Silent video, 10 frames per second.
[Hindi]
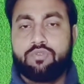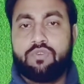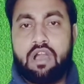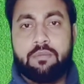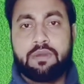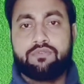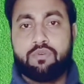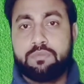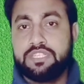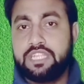तो वहाँ पर
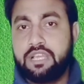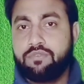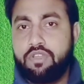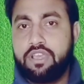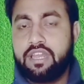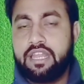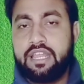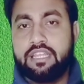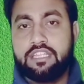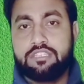वो मिस्टेक वही कर रहे
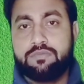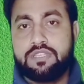हैं दस